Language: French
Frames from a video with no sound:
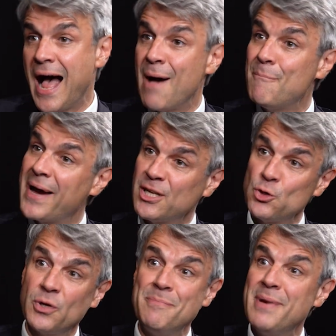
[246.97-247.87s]
impact
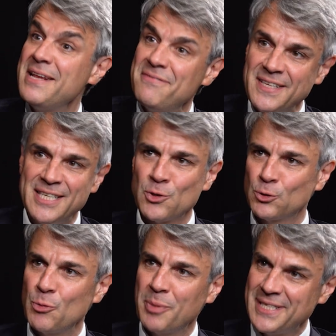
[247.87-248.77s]
sur les bénéfices des
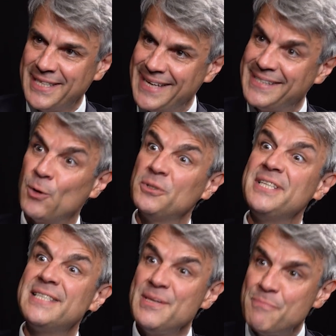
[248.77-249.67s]
entreprises qui a été
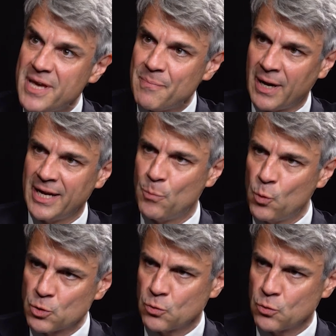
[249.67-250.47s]
anticipé par les bourses,